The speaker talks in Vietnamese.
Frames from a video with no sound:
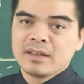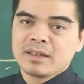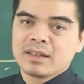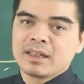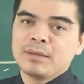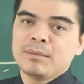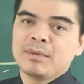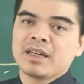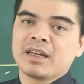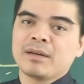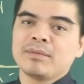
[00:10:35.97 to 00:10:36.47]

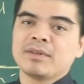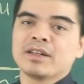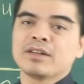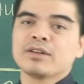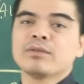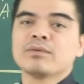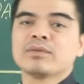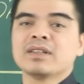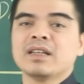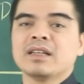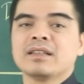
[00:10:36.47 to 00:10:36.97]
khi mà gặp được
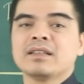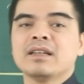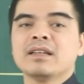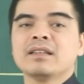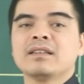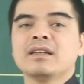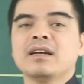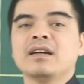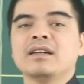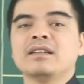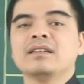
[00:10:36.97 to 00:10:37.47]
cái cục diện
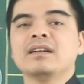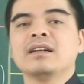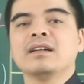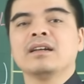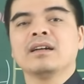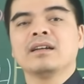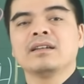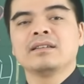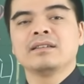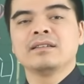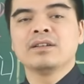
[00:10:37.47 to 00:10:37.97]
thiên thời địa
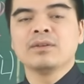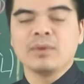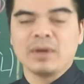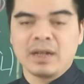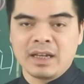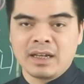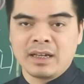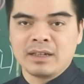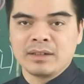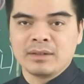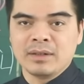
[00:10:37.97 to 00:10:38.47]
lợi nhân
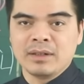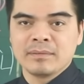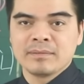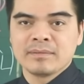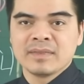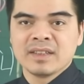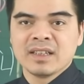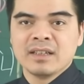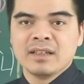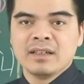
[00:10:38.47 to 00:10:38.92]
hòa. Đúng không?